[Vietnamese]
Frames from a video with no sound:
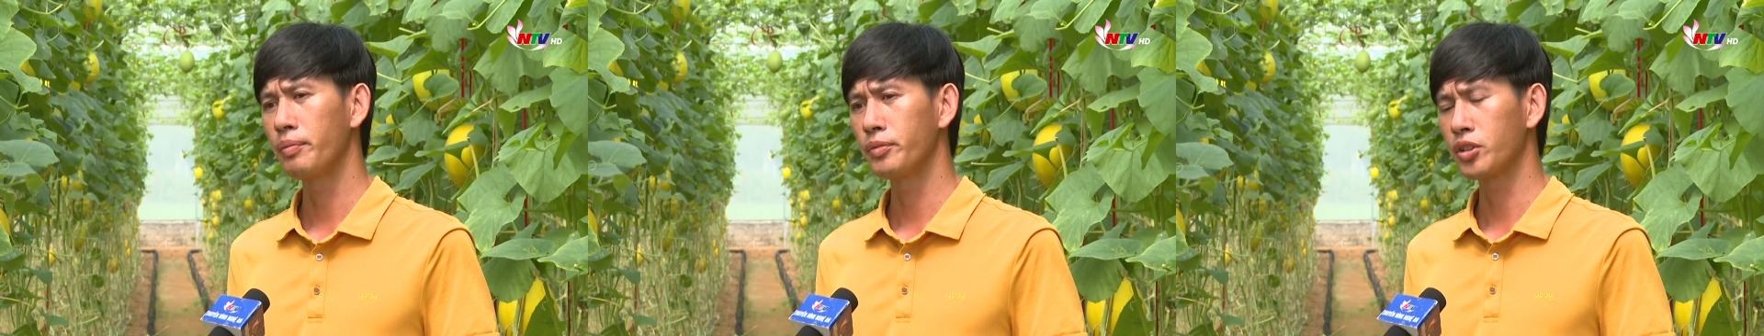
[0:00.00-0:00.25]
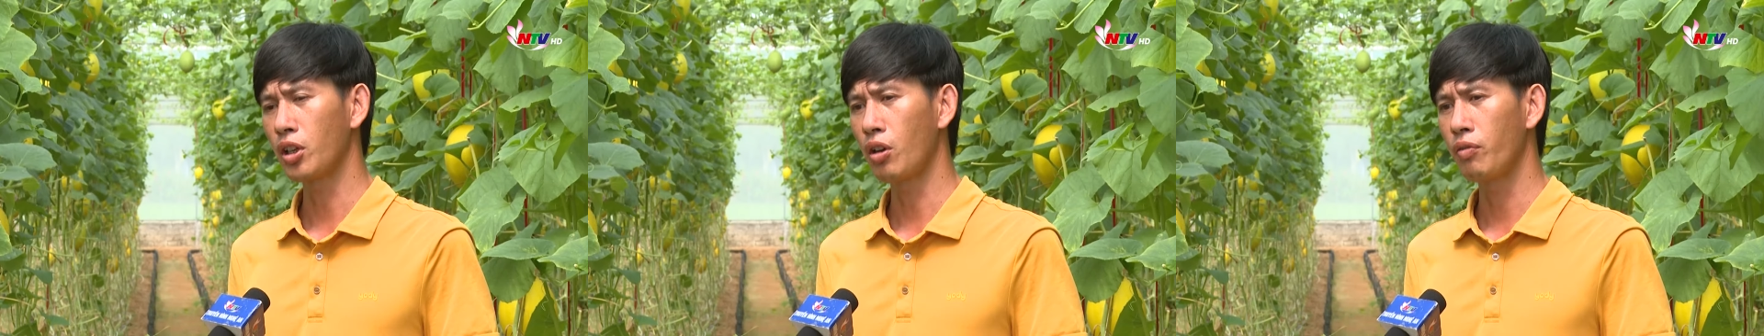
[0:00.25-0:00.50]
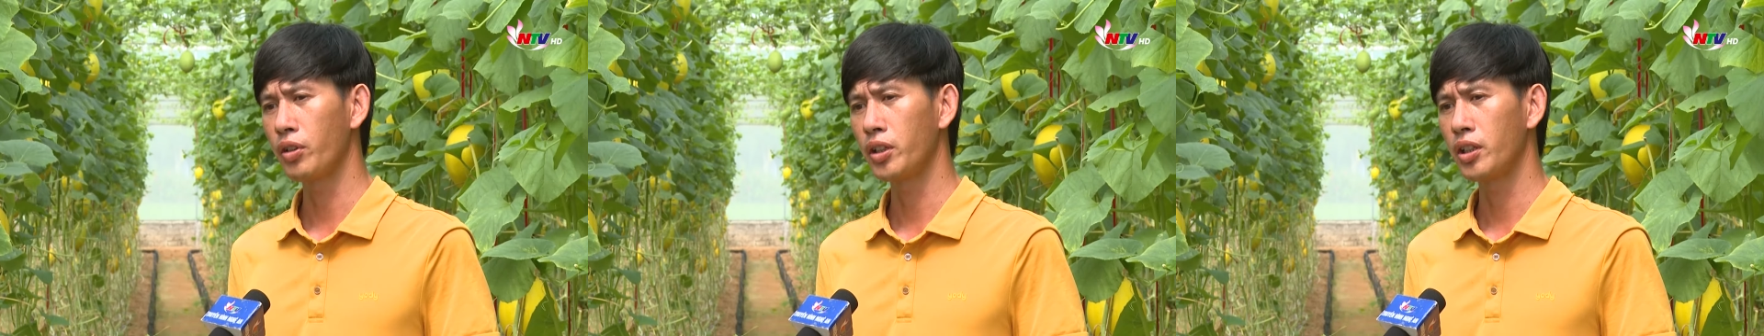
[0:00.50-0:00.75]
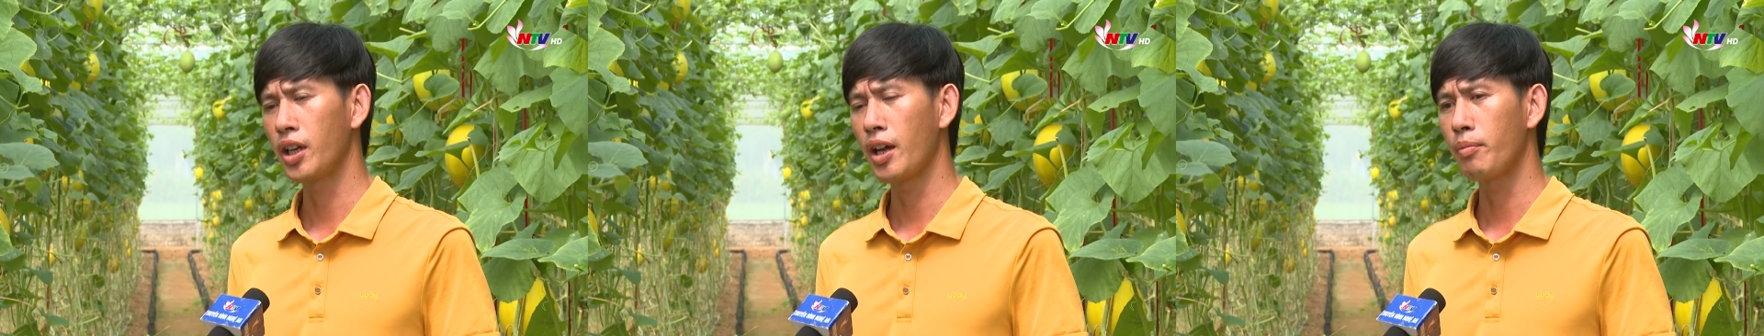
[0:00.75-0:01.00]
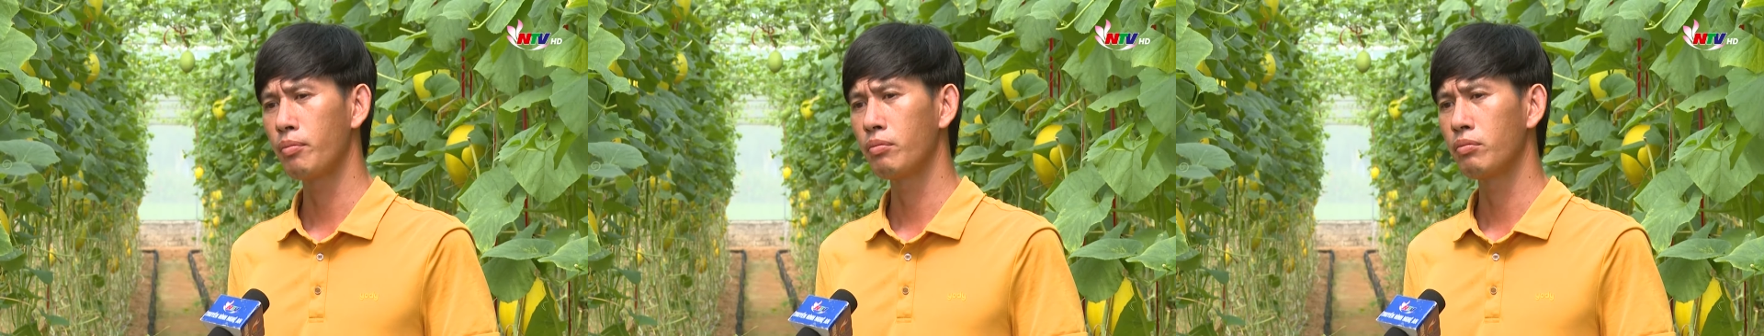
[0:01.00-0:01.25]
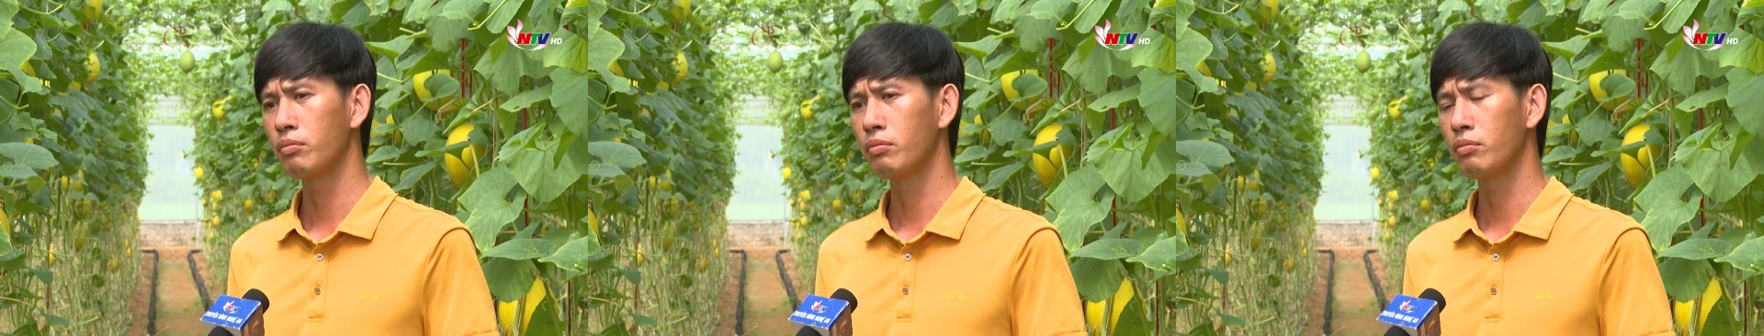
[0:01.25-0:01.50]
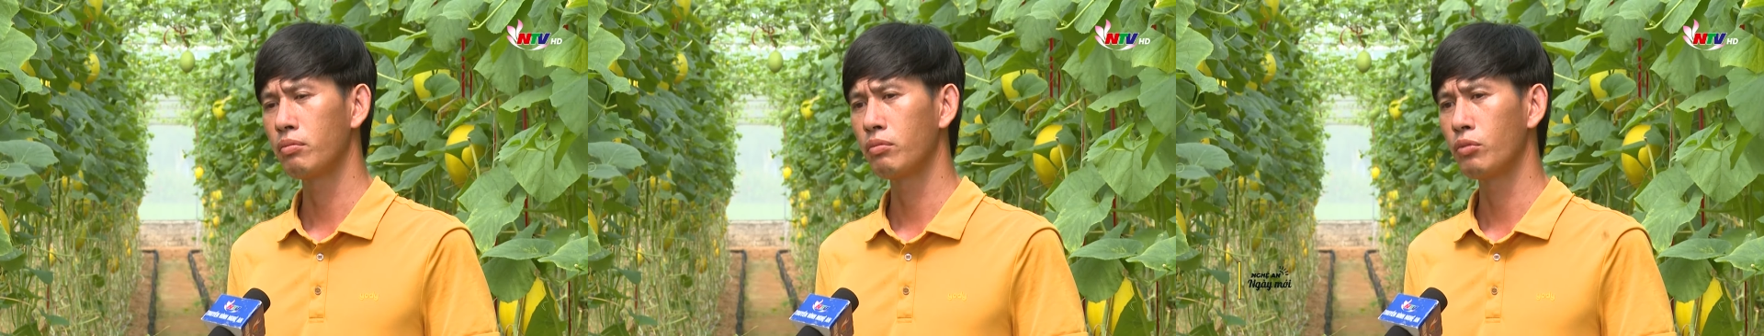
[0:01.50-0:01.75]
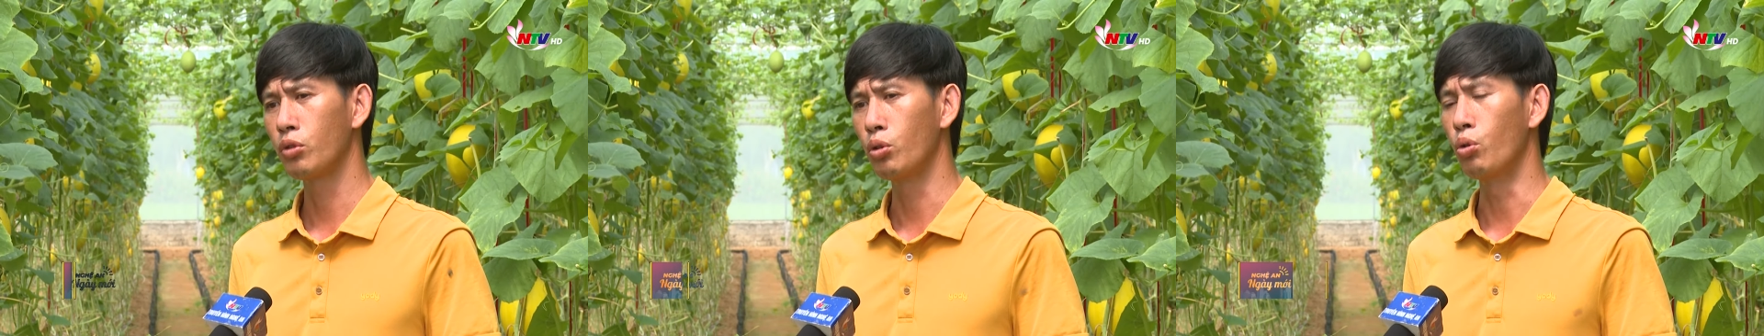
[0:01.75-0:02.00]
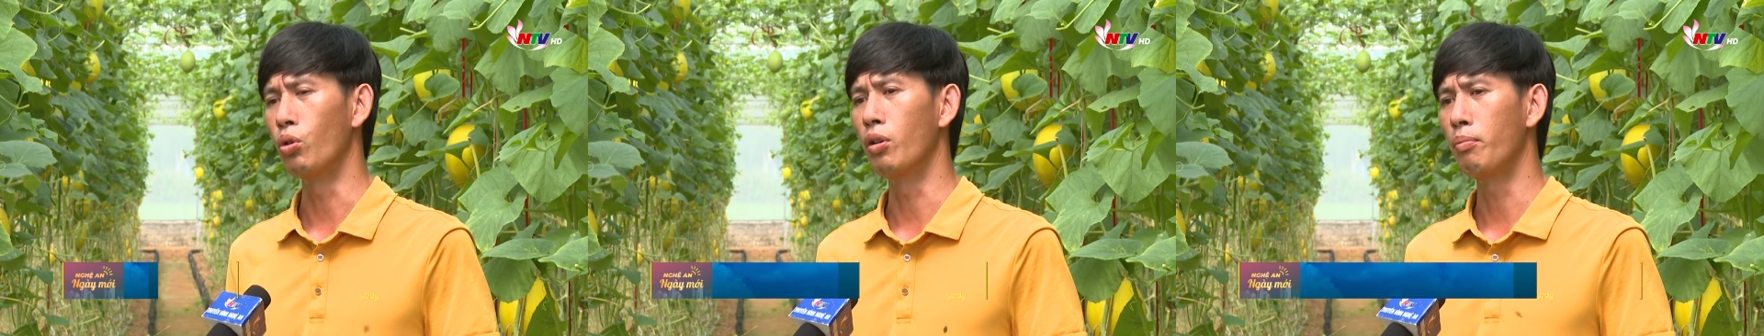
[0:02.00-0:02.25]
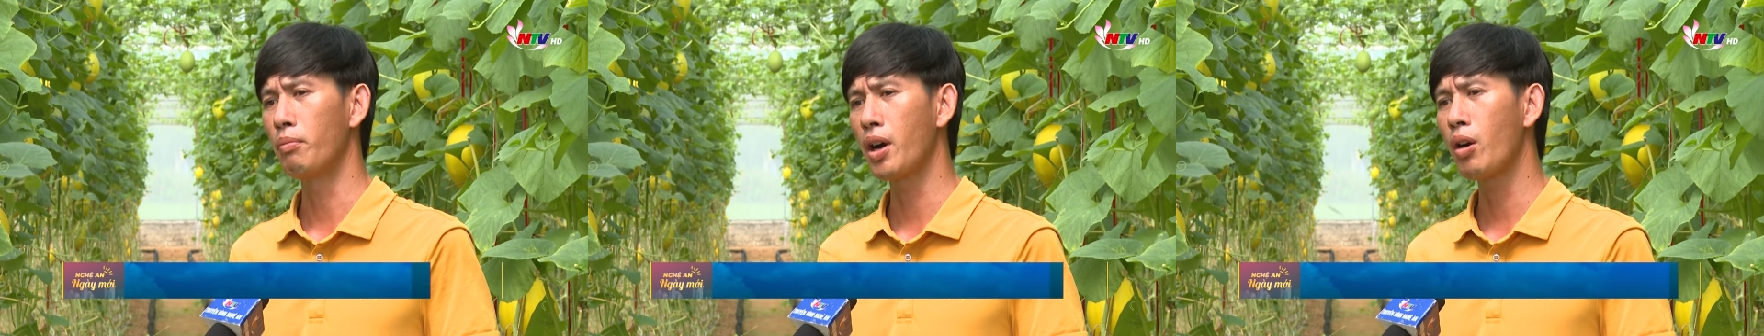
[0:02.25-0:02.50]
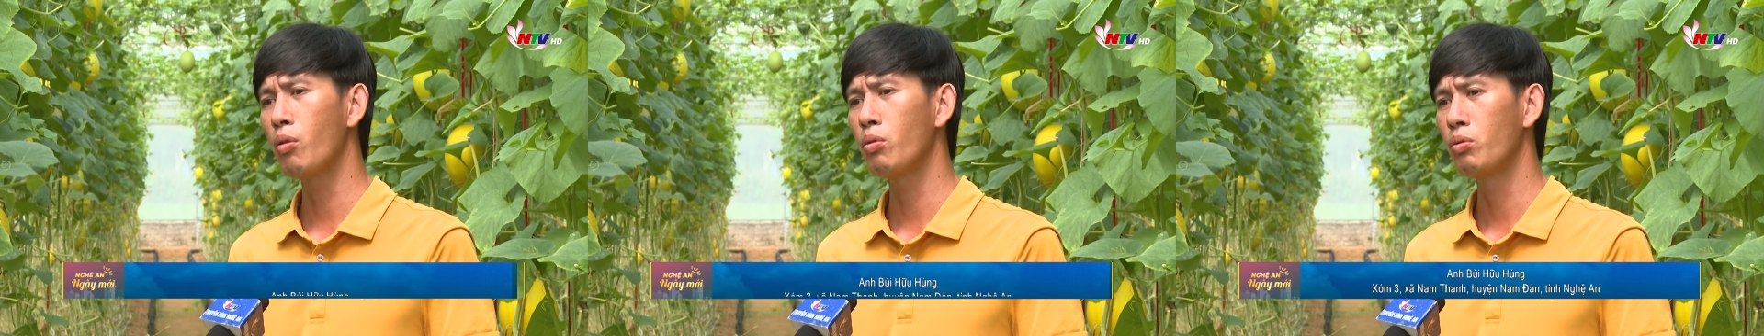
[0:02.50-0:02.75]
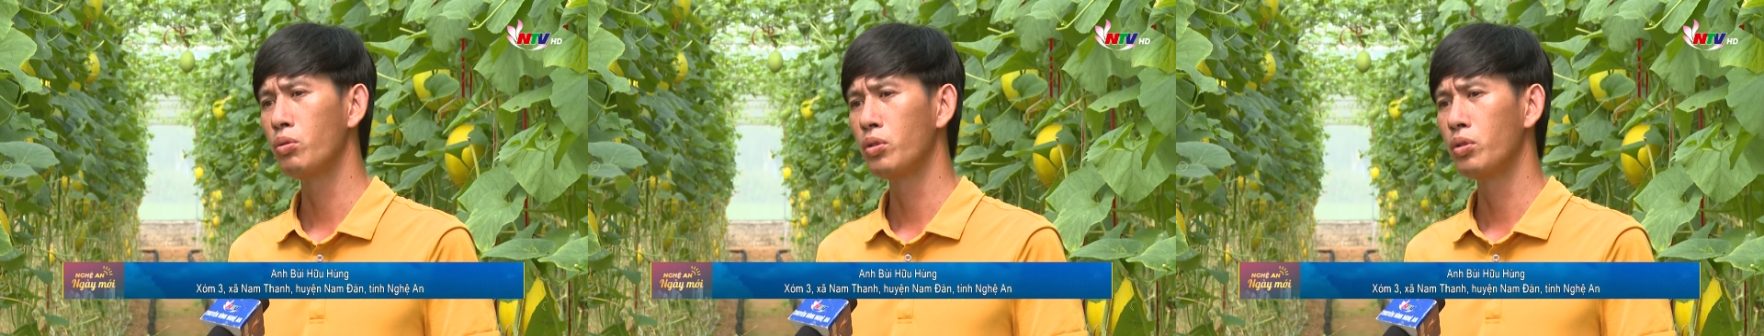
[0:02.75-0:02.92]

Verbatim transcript: so với làm lúa màu